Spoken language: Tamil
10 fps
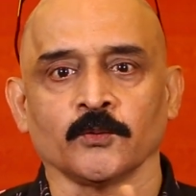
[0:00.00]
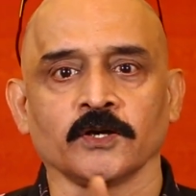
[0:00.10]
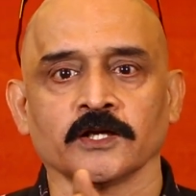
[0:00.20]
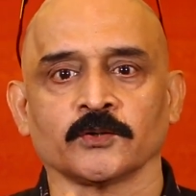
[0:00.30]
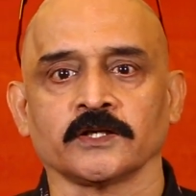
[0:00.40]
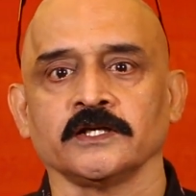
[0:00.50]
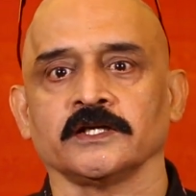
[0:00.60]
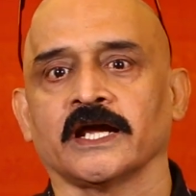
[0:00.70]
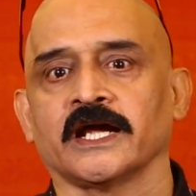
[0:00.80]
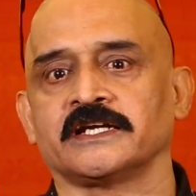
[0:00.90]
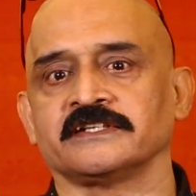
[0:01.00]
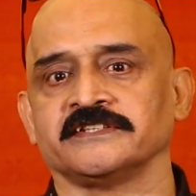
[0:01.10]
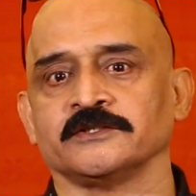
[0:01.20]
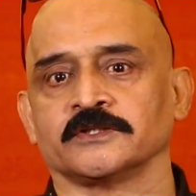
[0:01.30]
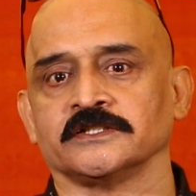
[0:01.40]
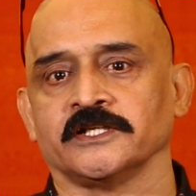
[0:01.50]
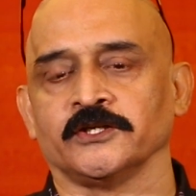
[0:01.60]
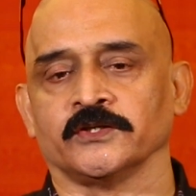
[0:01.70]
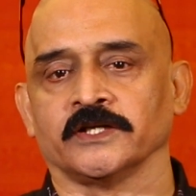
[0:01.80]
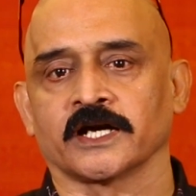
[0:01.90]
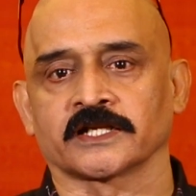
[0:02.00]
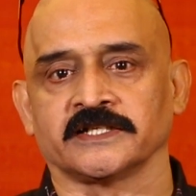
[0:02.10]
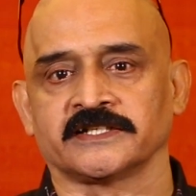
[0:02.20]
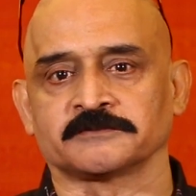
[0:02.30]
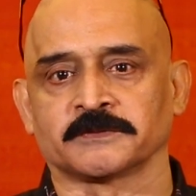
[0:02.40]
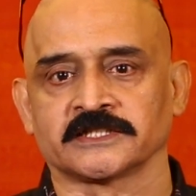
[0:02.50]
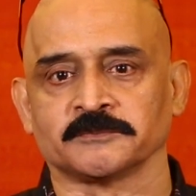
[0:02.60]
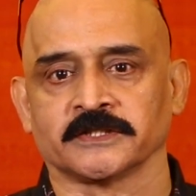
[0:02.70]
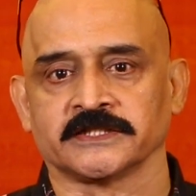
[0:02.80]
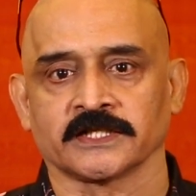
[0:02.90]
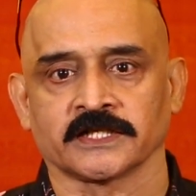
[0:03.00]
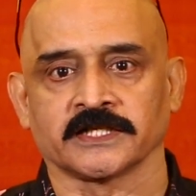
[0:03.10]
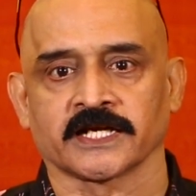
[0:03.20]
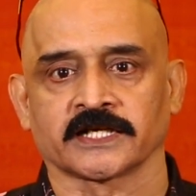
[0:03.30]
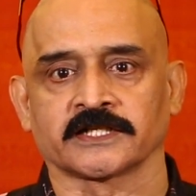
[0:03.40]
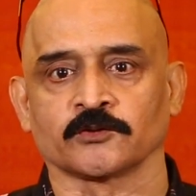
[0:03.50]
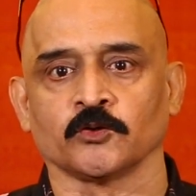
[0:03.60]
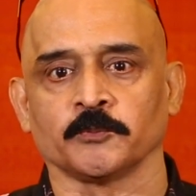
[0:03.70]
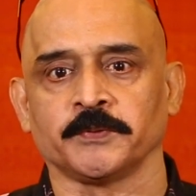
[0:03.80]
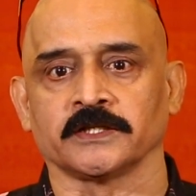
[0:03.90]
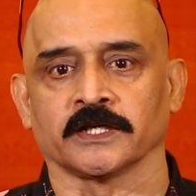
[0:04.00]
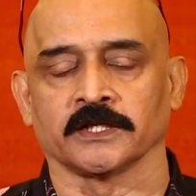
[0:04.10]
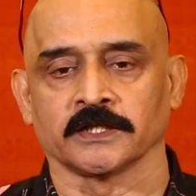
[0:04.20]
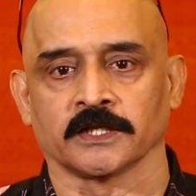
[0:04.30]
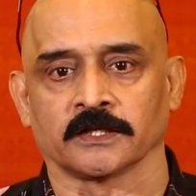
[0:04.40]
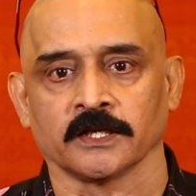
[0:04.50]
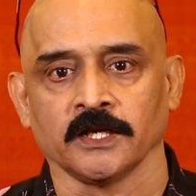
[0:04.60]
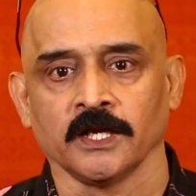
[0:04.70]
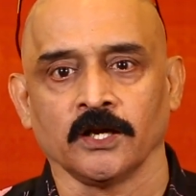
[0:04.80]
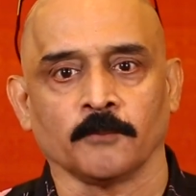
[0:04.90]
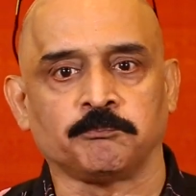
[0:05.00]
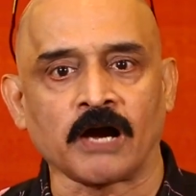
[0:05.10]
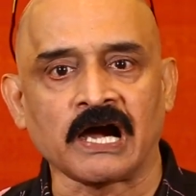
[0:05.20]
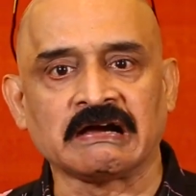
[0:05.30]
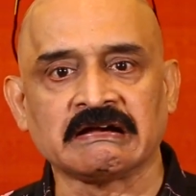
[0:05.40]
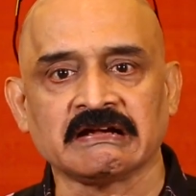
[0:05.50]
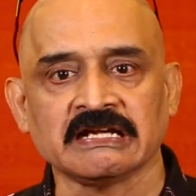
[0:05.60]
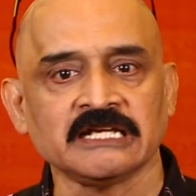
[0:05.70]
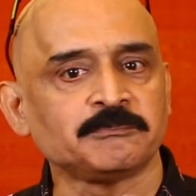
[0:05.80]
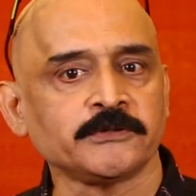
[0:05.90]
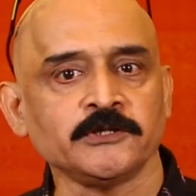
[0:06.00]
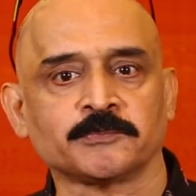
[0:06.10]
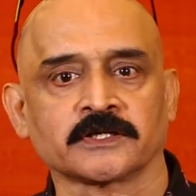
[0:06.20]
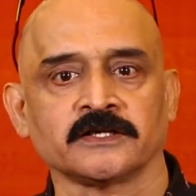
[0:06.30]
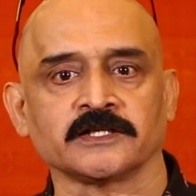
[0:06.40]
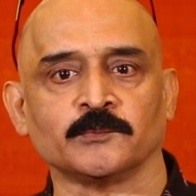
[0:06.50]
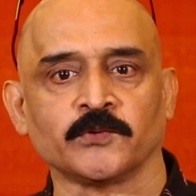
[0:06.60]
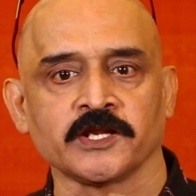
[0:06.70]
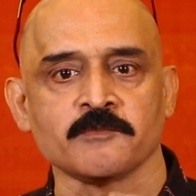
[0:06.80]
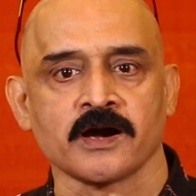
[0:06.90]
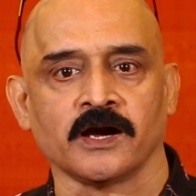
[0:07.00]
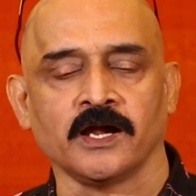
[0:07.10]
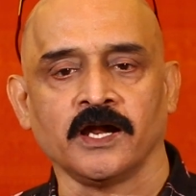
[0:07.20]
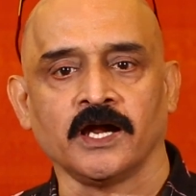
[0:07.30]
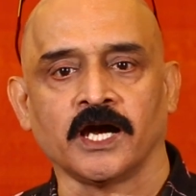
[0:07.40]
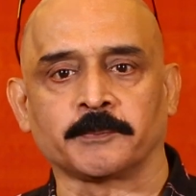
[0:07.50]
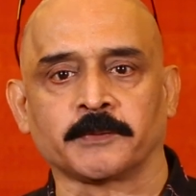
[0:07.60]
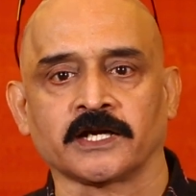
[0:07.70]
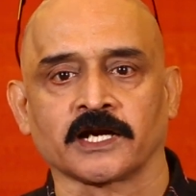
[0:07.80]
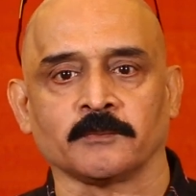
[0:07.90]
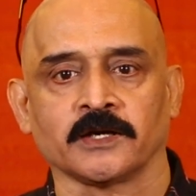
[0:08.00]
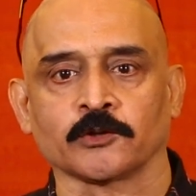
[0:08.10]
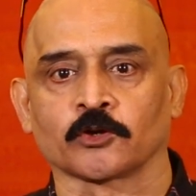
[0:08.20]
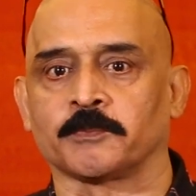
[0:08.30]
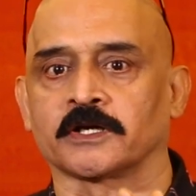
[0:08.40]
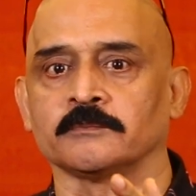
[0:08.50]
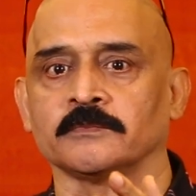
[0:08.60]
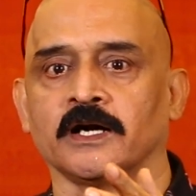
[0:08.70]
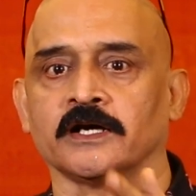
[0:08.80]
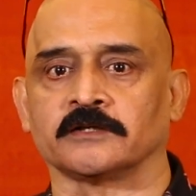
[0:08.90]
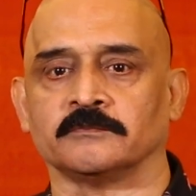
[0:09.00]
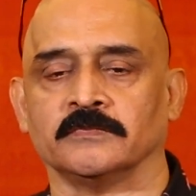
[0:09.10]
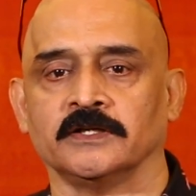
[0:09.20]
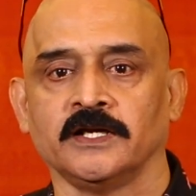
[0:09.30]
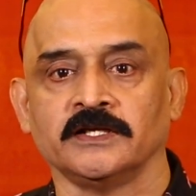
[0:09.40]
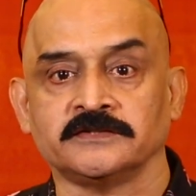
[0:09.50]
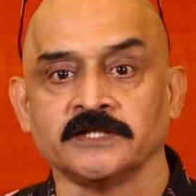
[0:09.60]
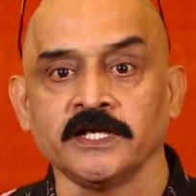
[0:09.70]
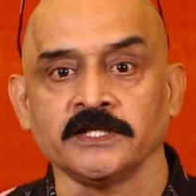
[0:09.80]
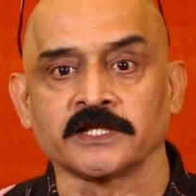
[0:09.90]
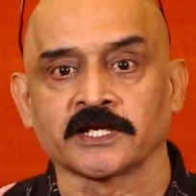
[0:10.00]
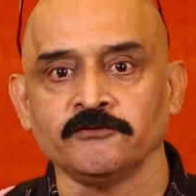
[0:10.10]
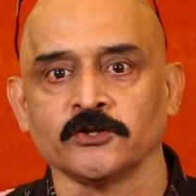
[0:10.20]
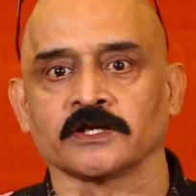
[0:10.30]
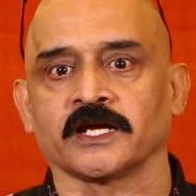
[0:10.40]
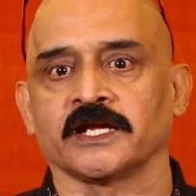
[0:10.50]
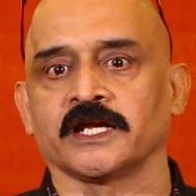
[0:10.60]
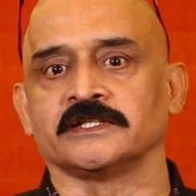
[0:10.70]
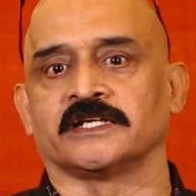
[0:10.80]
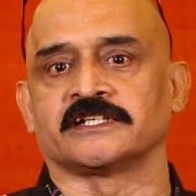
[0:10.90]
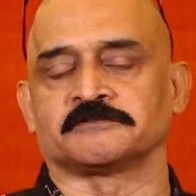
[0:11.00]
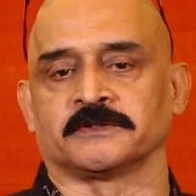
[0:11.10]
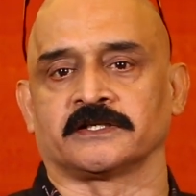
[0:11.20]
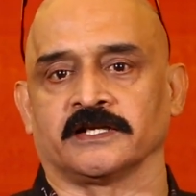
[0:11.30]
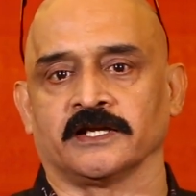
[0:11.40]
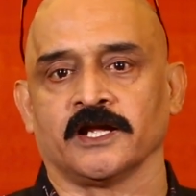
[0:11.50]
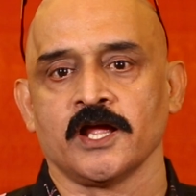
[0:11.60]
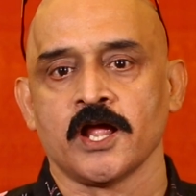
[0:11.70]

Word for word: உங்களுக்கு ஒரு அட்ரெஸிங் ஒன்று தெரியும் யார் அதை அட்ரஸ் பண்ணுறதுன்னு பார்த்தீங்கன்னா டைரக்டர் கோபி நாயனார் பா இப்படியும் படம் எடுக்க முடியுமா அப்படின்ற மாதிரி ஒரு படம் அறம் சரி இந்த ரிவ்யூ நான் எங்கேருந்து அட்ரஸ் பண்ணுறேன்